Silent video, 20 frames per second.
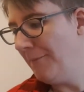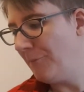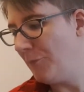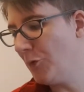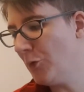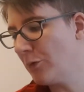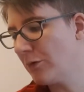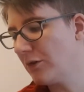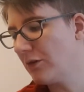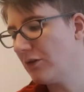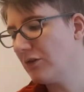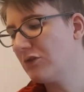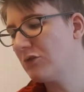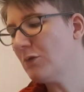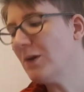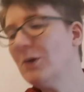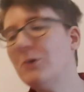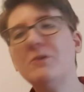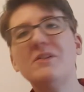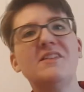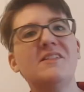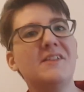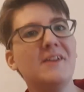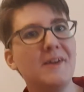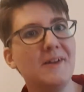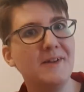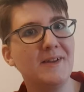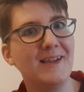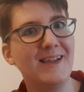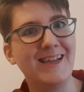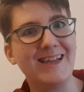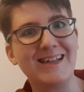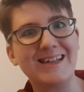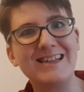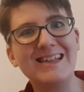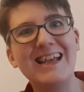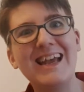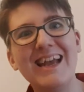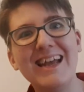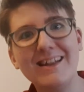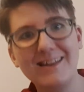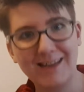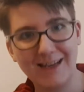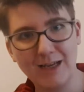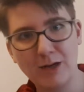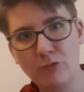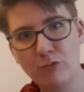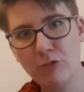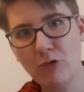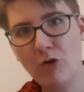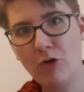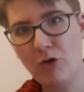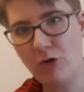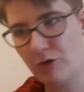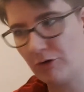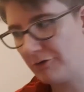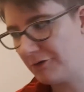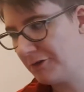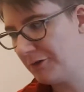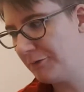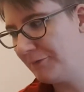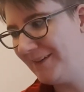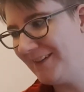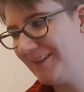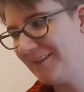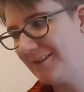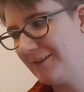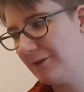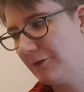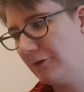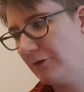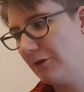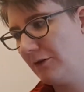Donc, soit le CED est très très courant en Suisse